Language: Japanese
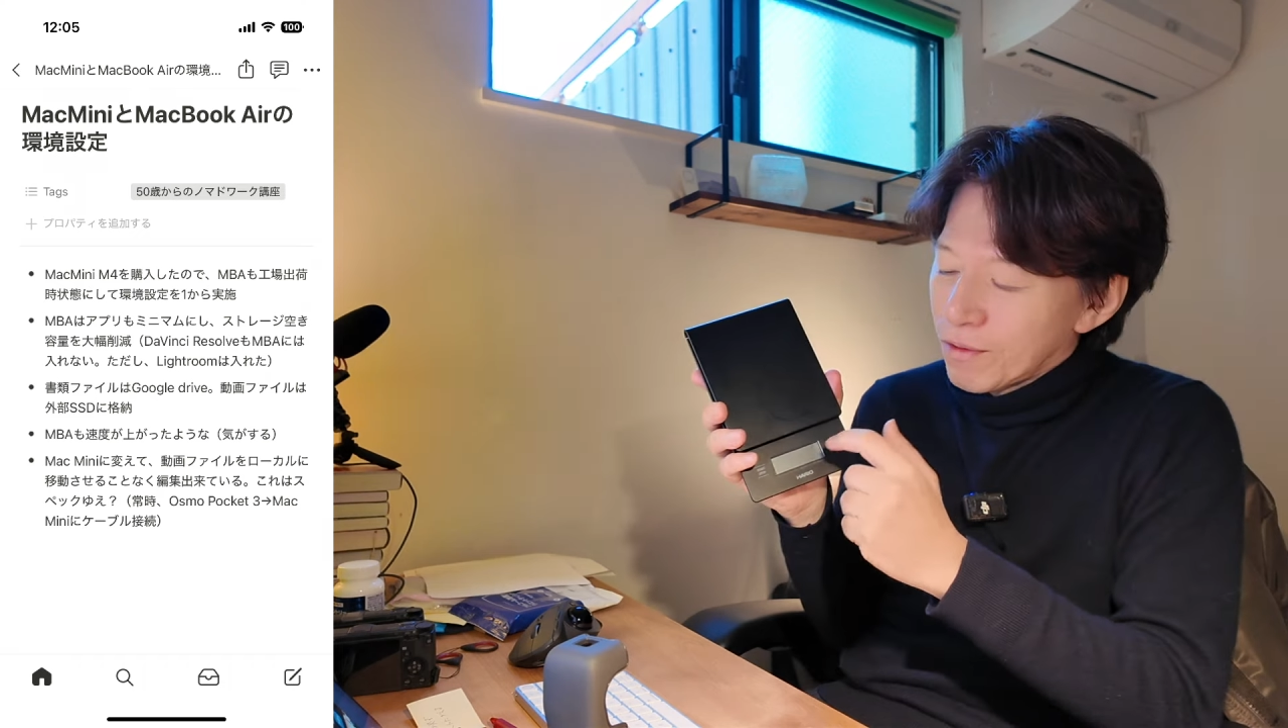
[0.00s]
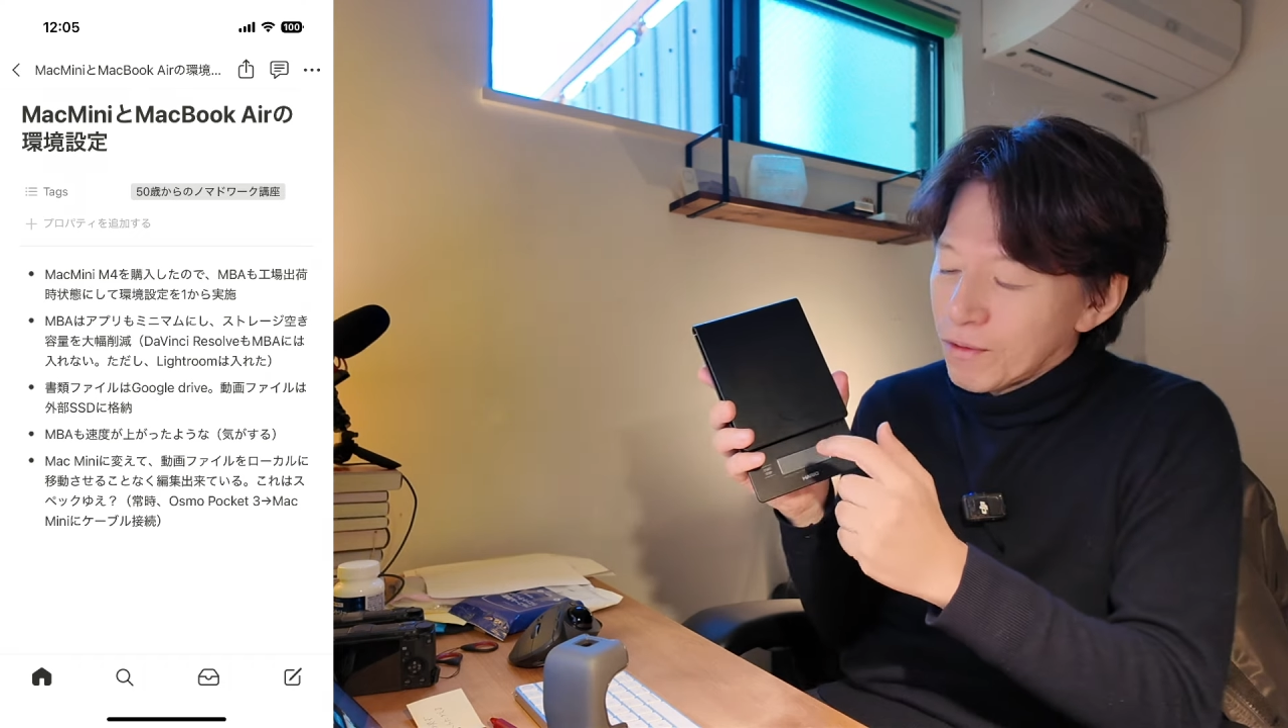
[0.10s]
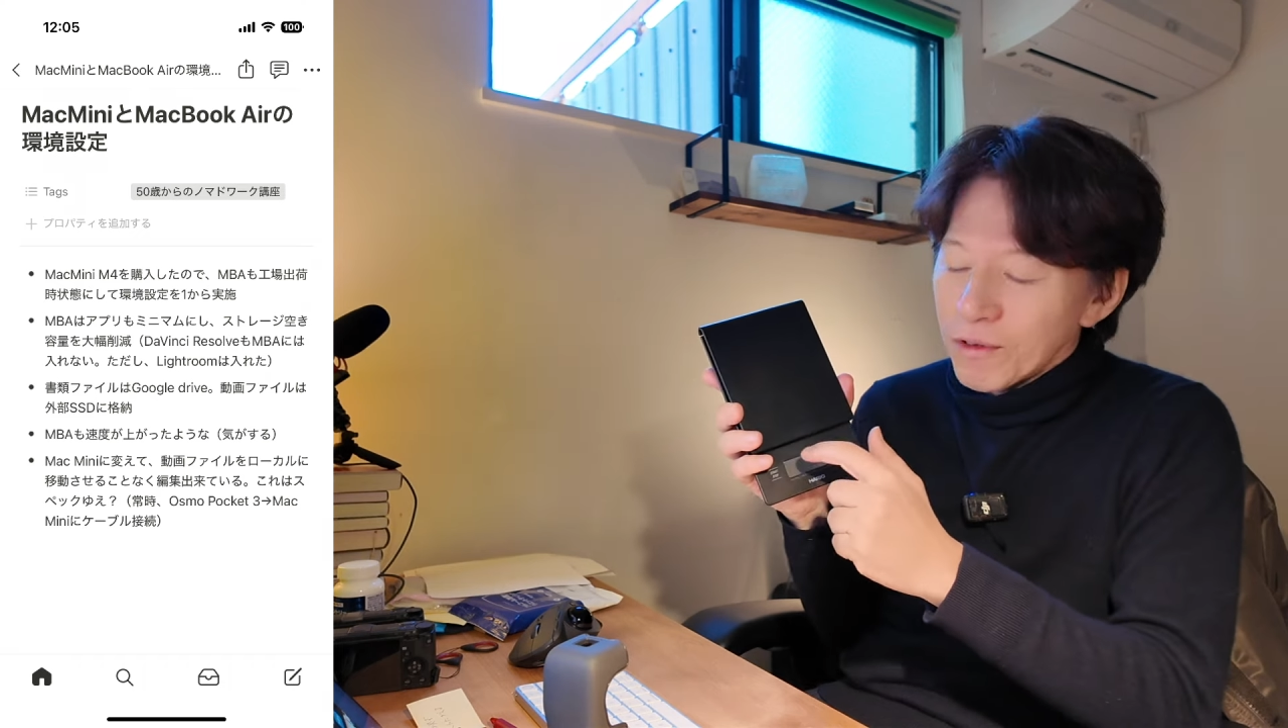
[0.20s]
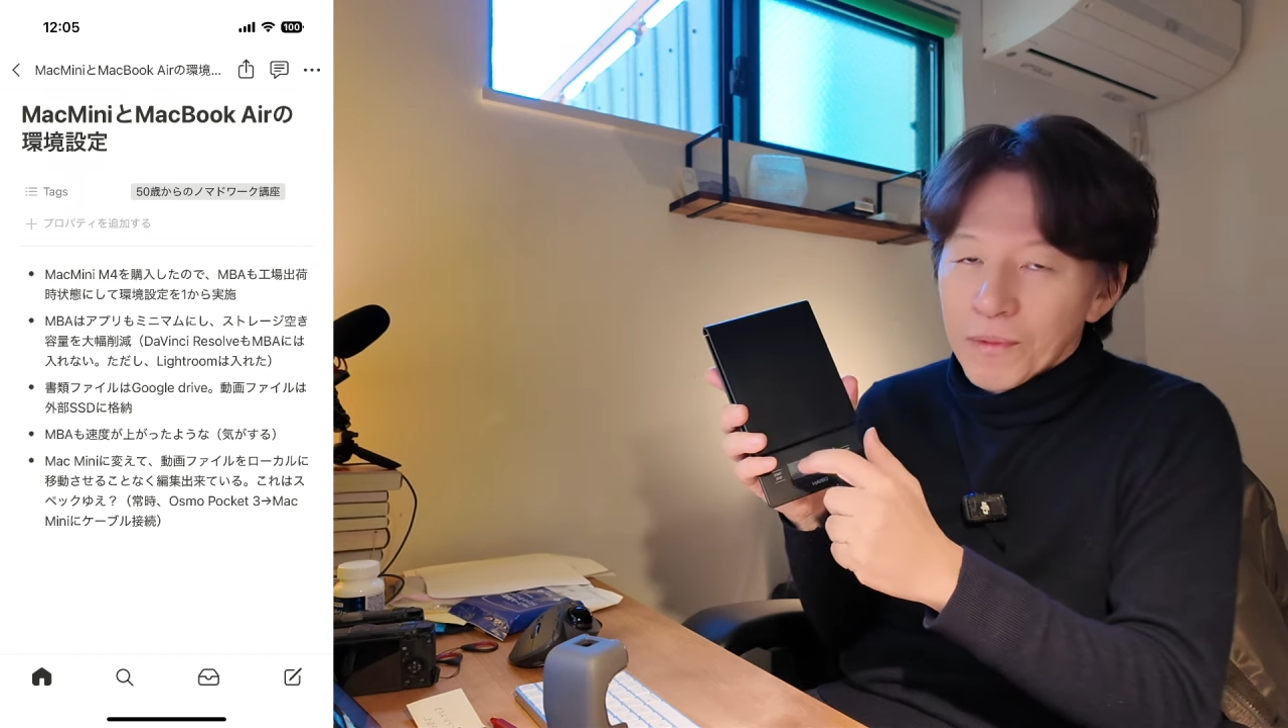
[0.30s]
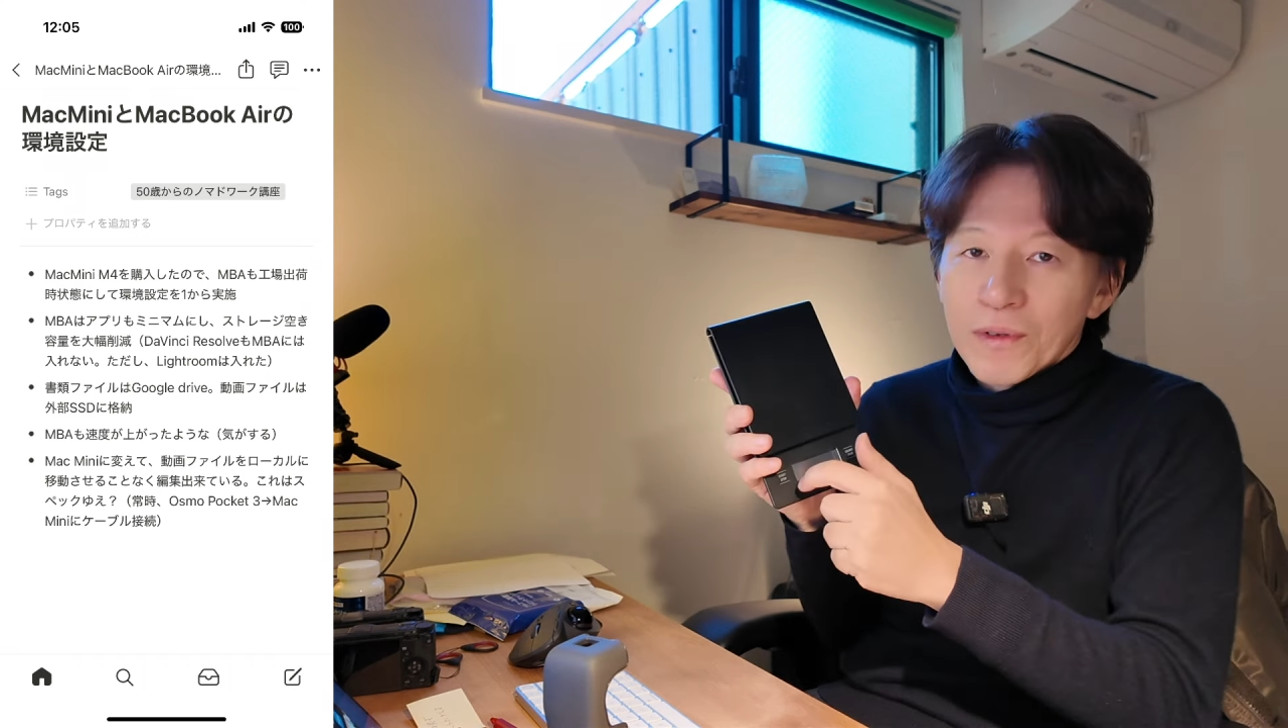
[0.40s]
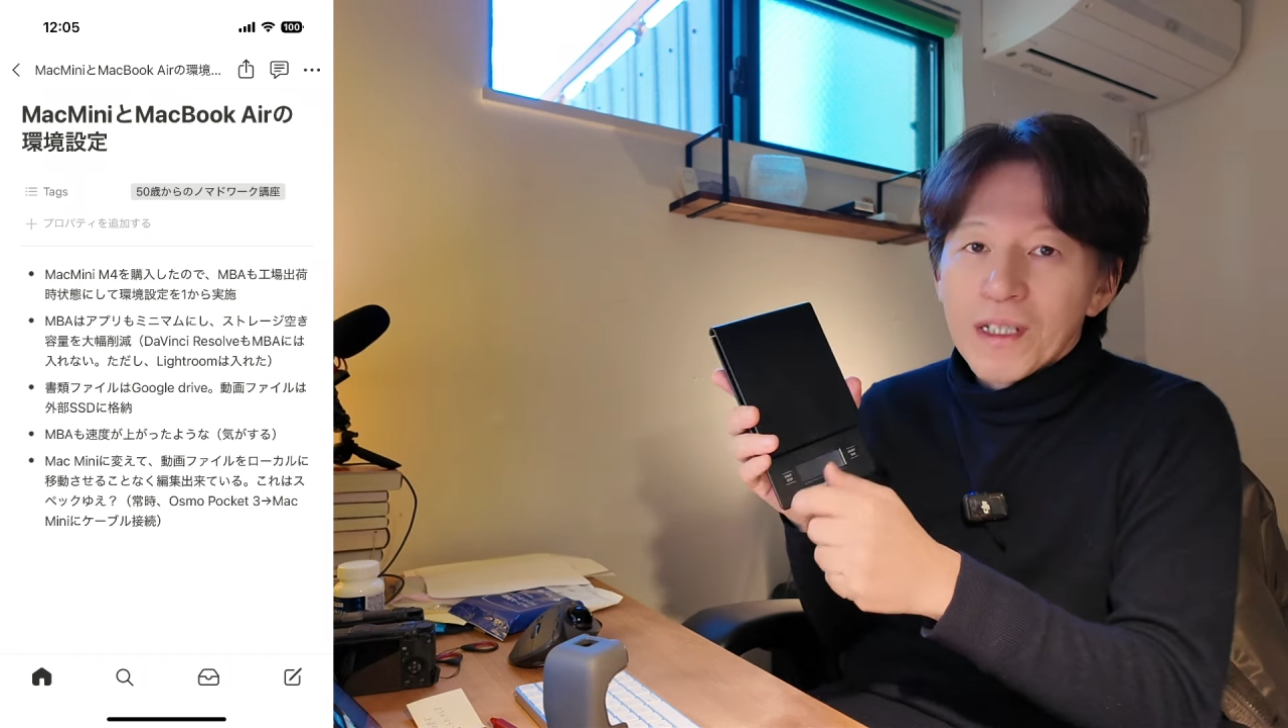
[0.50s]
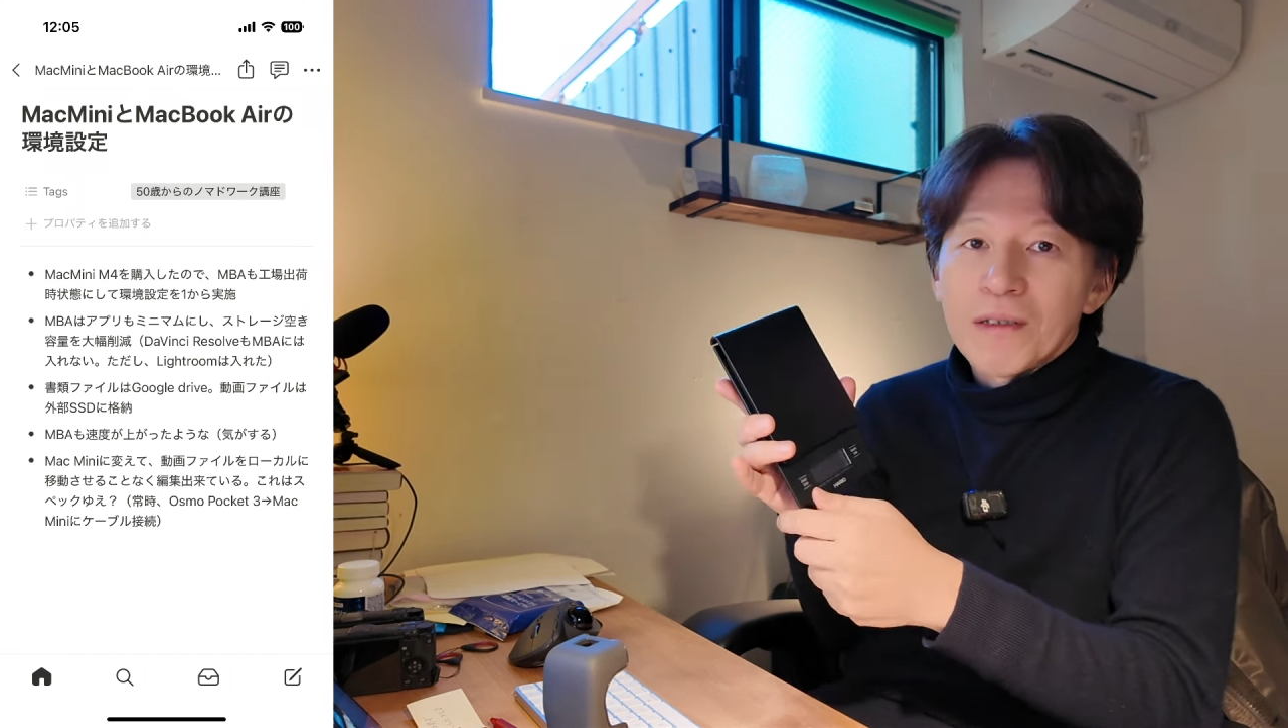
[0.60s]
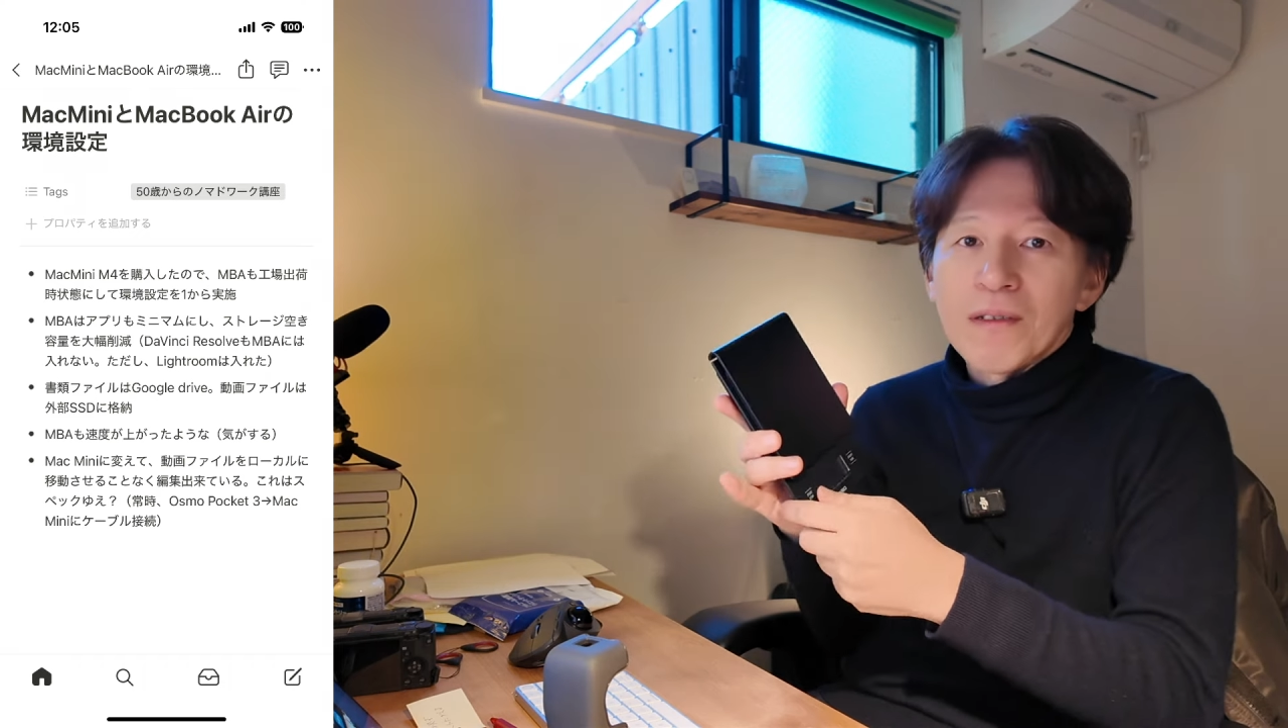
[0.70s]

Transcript: このボタン